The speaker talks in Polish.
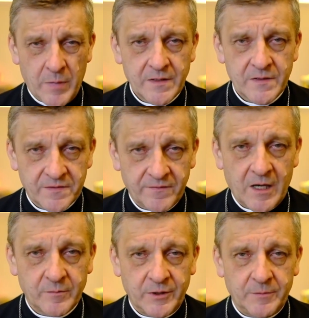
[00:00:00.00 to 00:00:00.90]
Pan z
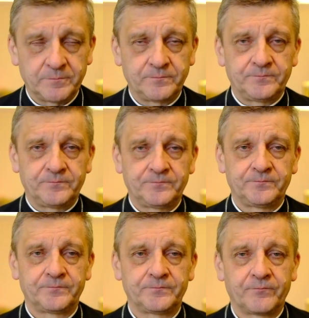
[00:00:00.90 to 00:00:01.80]
wami. I
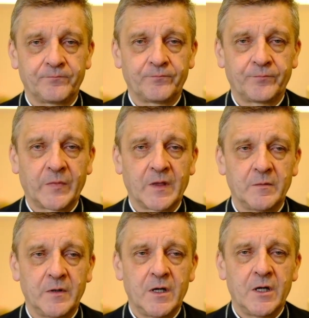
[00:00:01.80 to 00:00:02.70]
Twoim.